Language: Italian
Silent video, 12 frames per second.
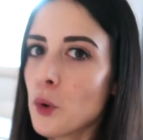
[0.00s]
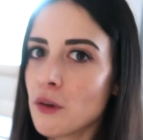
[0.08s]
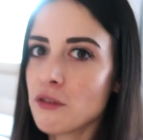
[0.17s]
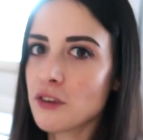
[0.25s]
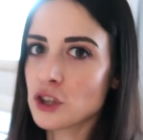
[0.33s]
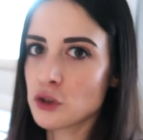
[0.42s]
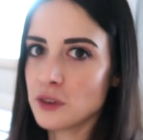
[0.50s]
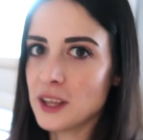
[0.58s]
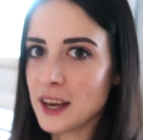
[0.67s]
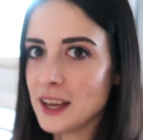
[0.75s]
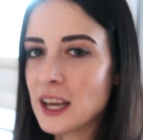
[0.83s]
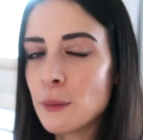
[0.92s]
poi vi faccio
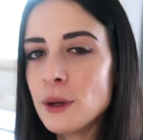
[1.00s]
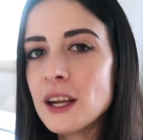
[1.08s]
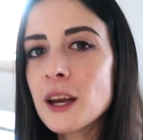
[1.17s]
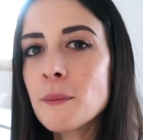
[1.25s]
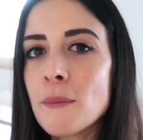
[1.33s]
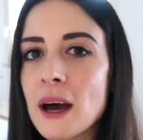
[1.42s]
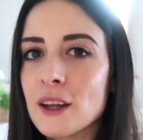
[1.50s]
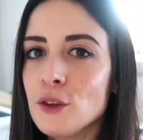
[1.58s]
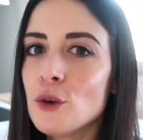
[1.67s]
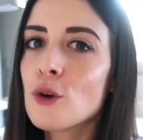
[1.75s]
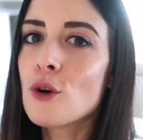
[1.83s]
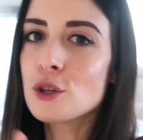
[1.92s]
vedere in cabina
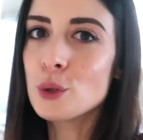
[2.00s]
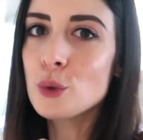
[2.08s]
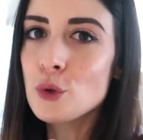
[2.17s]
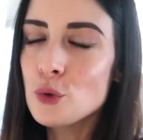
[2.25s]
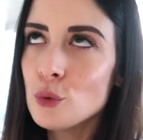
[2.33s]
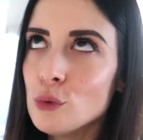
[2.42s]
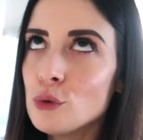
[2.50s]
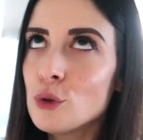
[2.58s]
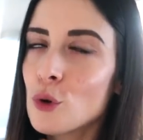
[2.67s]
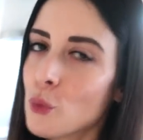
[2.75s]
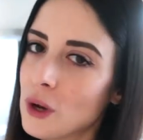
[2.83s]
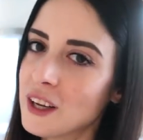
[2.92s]
armadio cosa ho
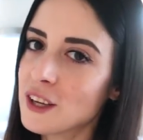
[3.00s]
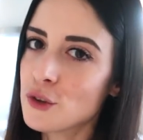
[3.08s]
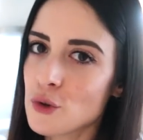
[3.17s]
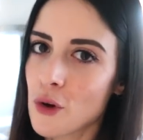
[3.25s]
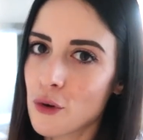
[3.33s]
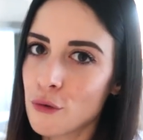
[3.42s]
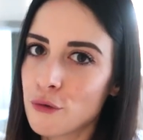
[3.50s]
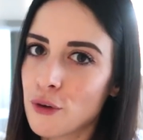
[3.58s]
aggiunto qualche giorno